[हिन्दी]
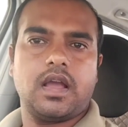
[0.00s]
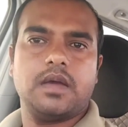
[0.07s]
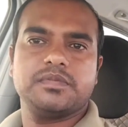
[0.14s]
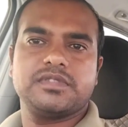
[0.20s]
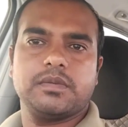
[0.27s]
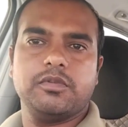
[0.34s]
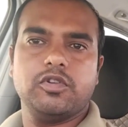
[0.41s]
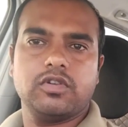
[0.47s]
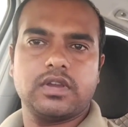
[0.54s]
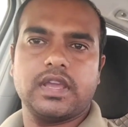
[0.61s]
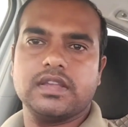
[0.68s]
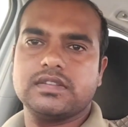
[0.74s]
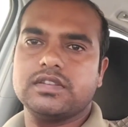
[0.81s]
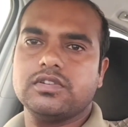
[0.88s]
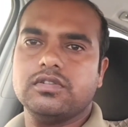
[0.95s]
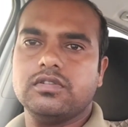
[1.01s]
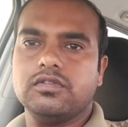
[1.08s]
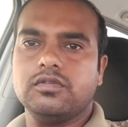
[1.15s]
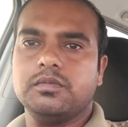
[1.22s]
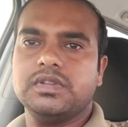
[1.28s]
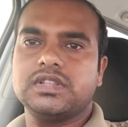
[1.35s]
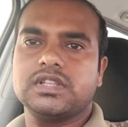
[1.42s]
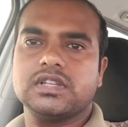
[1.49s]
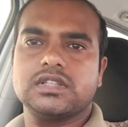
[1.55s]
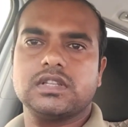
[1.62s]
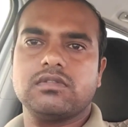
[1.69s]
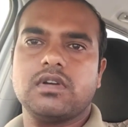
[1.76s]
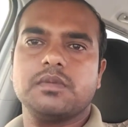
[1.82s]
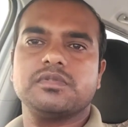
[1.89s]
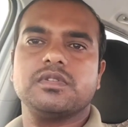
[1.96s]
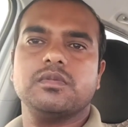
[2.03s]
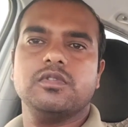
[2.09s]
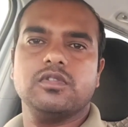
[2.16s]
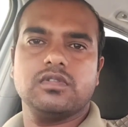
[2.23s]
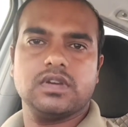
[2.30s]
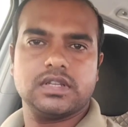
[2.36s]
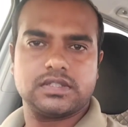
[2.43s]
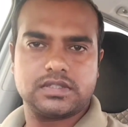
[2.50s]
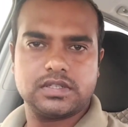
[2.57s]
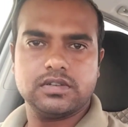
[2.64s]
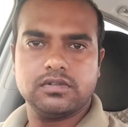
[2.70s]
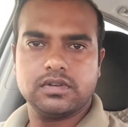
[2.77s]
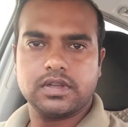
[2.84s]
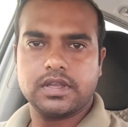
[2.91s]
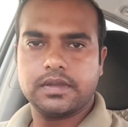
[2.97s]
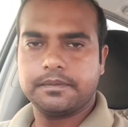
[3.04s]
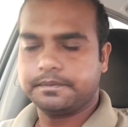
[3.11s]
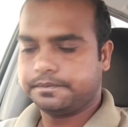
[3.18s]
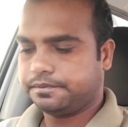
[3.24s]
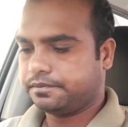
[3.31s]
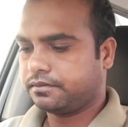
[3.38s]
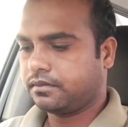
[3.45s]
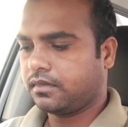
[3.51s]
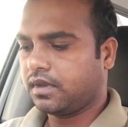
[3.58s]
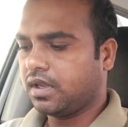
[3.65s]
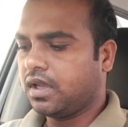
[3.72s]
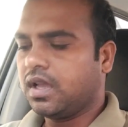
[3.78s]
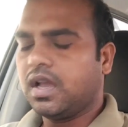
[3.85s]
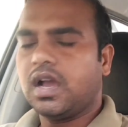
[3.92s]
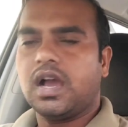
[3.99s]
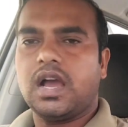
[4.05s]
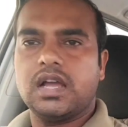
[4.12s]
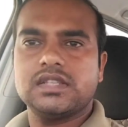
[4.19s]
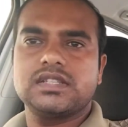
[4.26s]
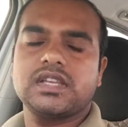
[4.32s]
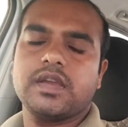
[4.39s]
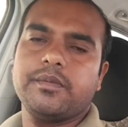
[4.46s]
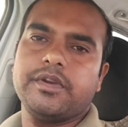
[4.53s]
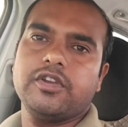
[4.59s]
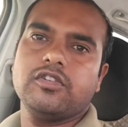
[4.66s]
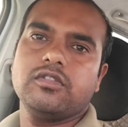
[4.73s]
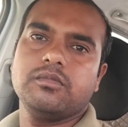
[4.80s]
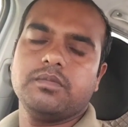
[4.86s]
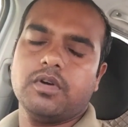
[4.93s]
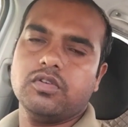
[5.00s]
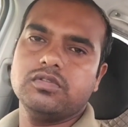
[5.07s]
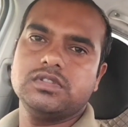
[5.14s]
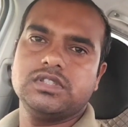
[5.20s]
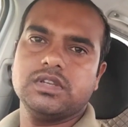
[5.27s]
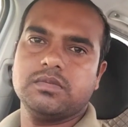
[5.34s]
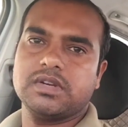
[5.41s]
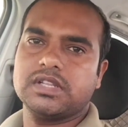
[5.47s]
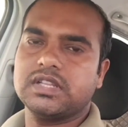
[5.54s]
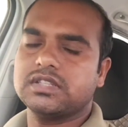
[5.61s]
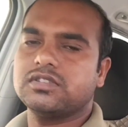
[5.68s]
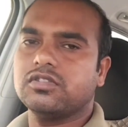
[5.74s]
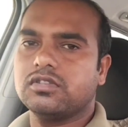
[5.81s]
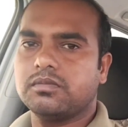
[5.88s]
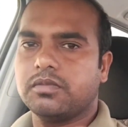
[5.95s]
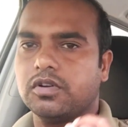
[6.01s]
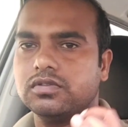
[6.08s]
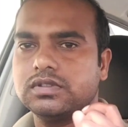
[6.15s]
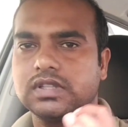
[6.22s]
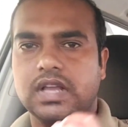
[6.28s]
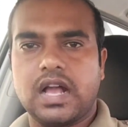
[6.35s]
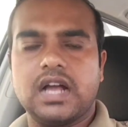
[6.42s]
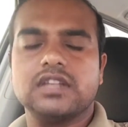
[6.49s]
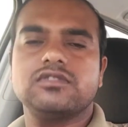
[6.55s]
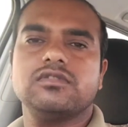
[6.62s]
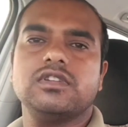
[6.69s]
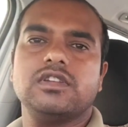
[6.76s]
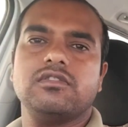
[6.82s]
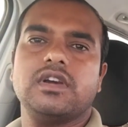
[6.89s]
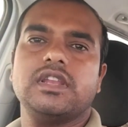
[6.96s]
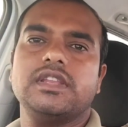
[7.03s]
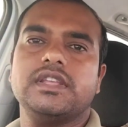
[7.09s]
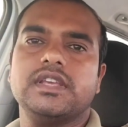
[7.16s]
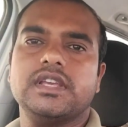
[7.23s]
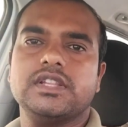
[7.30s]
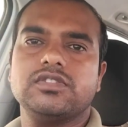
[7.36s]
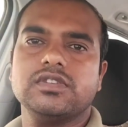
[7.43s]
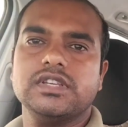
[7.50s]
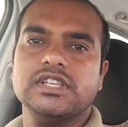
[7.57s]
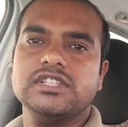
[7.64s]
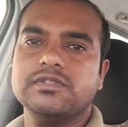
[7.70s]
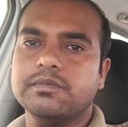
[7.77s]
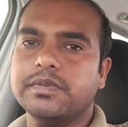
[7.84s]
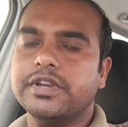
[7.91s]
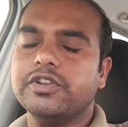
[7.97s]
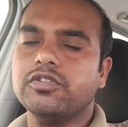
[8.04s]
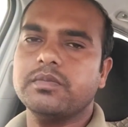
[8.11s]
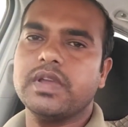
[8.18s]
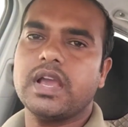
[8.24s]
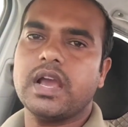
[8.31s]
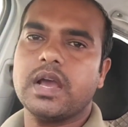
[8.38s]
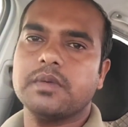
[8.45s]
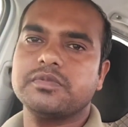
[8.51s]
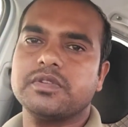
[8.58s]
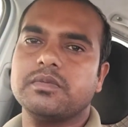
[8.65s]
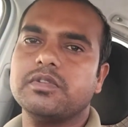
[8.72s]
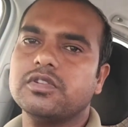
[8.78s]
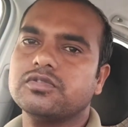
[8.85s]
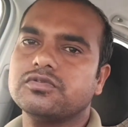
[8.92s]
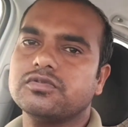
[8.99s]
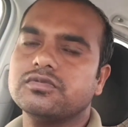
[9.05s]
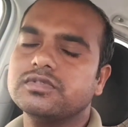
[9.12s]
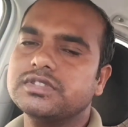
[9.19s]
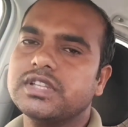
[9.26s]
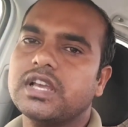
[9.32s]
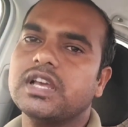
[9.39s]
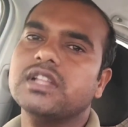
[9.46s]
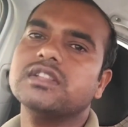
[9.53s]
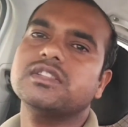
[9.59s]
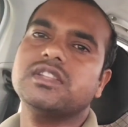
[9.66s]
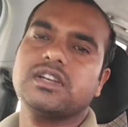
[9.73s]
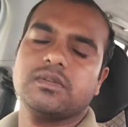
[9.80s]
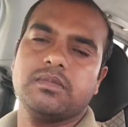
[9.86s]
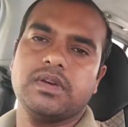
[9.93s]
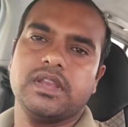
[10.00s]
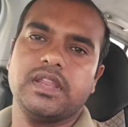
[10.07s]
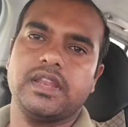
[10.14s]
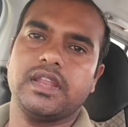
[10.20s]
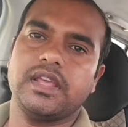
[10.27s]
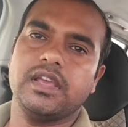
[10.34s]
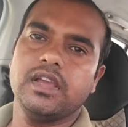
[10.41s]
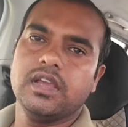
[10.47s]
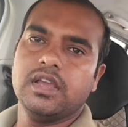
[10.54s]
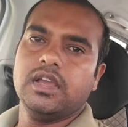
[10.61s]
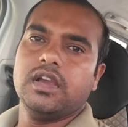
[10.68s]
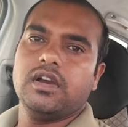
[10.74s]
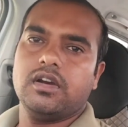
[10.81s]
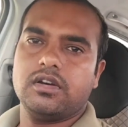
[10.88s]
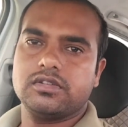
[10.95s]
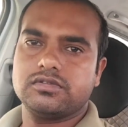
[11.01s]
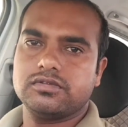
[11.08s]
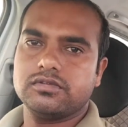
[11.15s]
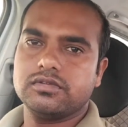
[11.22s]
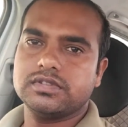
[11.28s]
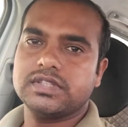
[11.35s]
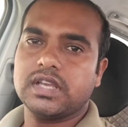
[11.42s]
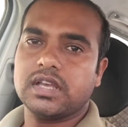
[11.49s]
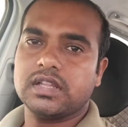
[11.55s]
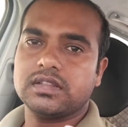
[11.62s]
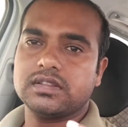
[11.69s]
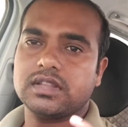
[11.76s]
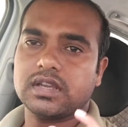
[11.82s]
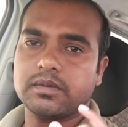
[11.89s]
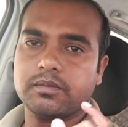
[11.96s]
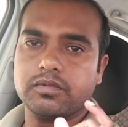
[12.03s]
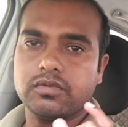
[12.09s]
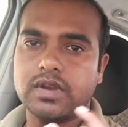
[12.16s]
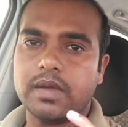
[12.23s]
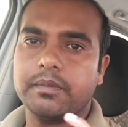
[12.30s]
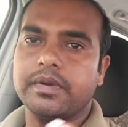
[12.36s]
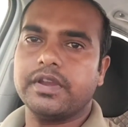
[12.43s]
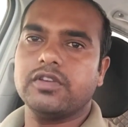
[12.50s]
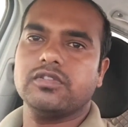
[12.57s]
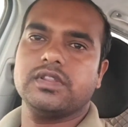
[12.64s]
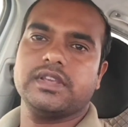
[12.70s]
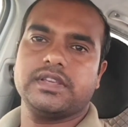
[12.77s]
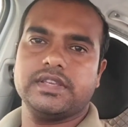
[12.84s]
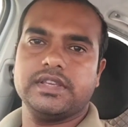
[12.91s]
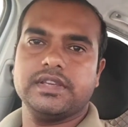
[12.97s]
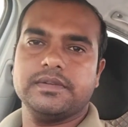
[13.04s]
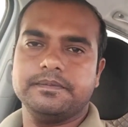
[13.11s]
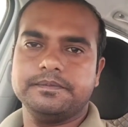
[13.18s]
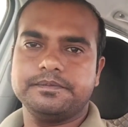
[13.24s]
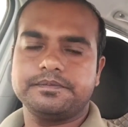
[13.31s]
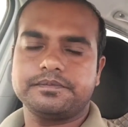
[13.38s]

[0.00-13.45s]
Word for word: आप सभी लोग कैसे हो उम्मीद करता हूँ आप सभी लोग अच्छे होंगे आज का वीडियो बहुत ज़बरदस्त और बहुत खास होने वाली है तो इस वीडियो में आप सभी लोग शुरू से अंत तक बने रहे और शुरू से अंत तक पूरा वीडियो देखिए